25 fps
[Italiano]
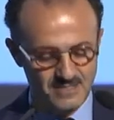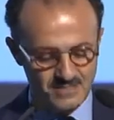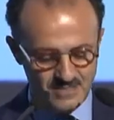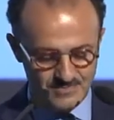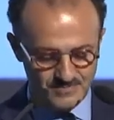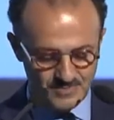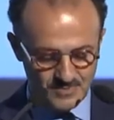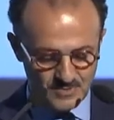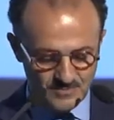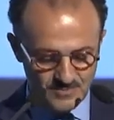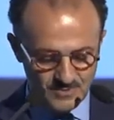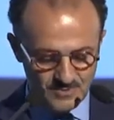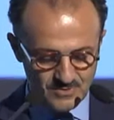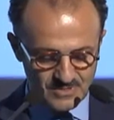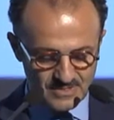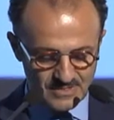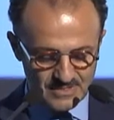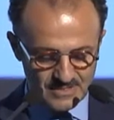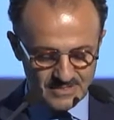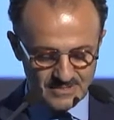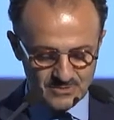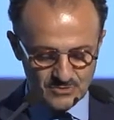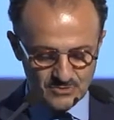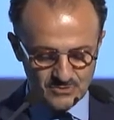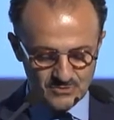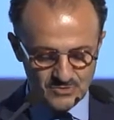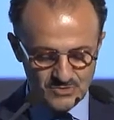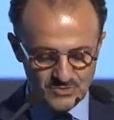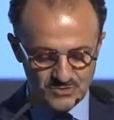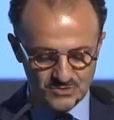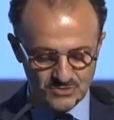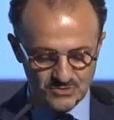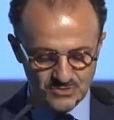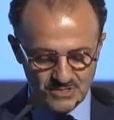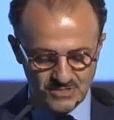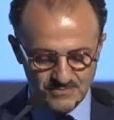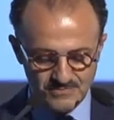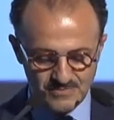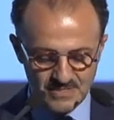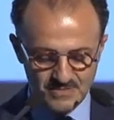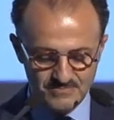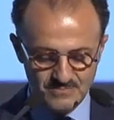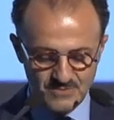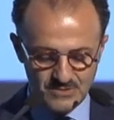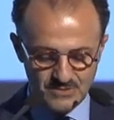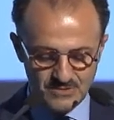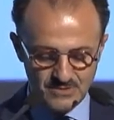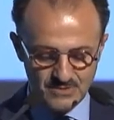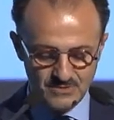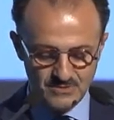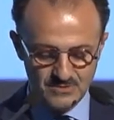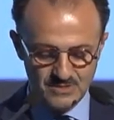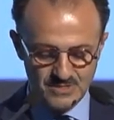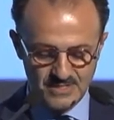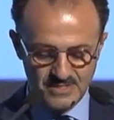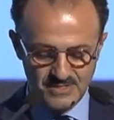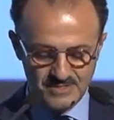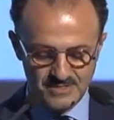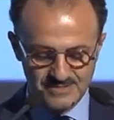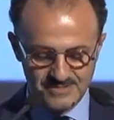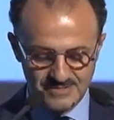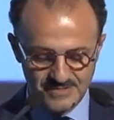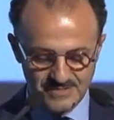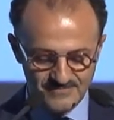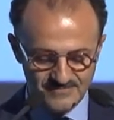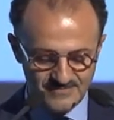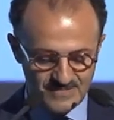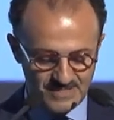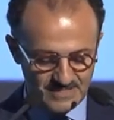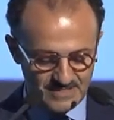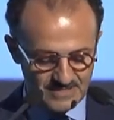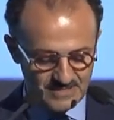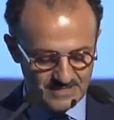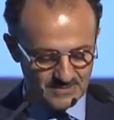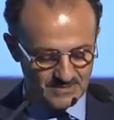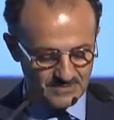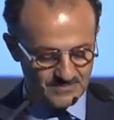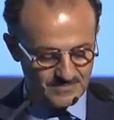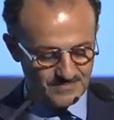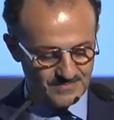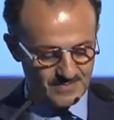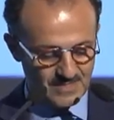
e proporre le soluzioni per migliore servizio,